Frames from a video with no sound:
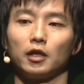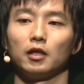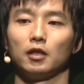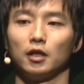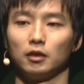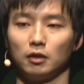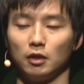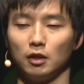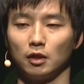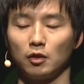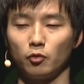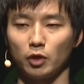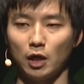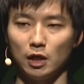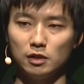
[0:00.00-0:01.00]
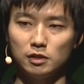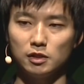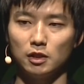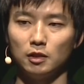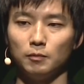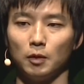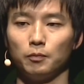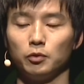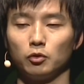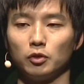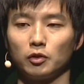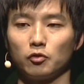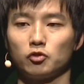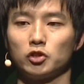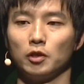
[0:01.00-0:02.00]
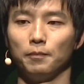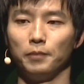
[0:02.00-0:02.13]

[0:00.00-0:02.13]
けであってこれ完全今プロダクトとしては